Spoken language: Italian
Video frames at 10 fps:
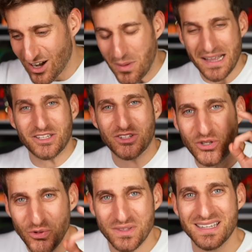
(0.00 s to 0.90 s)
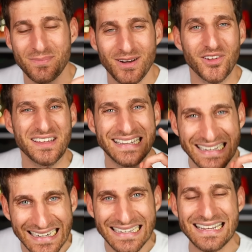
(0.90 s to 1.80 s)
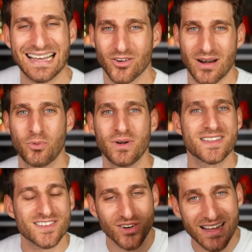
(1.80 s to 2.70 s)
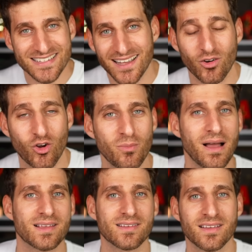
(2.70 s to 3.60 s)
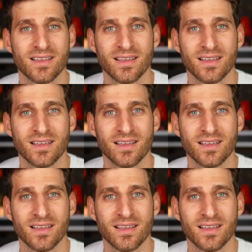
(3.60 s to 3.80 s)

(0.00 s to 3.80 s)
che roba, tutti i piloti criticano la punizione e stanno con Max.